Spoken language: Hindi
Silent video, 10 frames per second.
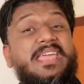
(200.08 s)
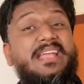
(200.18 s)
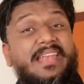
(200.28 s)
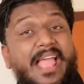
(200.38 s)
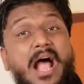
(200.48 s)

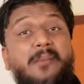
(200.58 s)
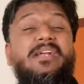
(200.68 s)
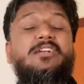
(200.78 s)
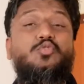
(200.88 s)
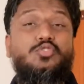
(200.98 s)
एक नया
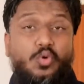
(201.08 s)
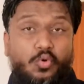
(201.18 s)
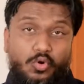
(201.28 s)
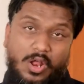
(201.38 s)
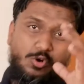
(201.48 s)
अपडेट दोस्तों
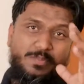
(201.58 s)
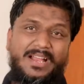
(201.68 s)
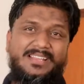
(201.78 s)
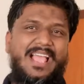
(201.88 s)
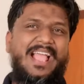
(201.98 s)
रोल आउट भी
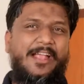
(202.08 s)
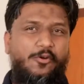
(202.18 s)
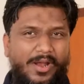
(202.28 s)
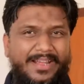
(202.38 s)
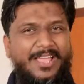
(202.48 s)
कर दिया है
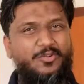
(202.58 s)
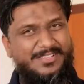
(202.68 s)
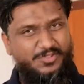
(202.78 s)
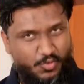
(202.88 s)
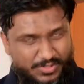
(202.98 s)
एंड्रॉइड
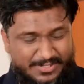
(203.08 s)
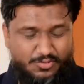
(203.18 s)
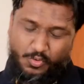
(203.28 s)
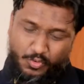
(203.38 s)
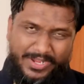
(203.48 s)
आईओएस यूजर्स
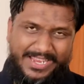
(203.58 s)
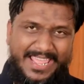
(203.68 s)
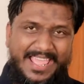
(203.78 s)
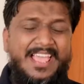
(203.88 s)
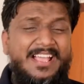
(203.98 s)
दोनों के लिए